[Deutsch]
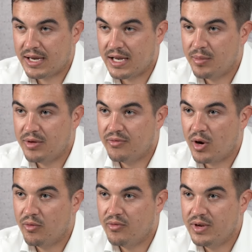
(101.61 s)

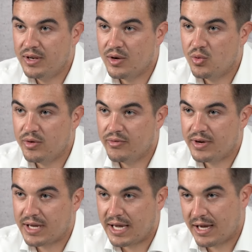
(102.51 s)

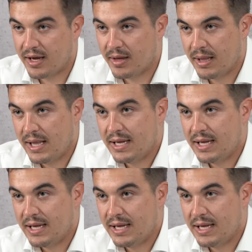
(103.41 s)
DBV-Winterhur-Verträge,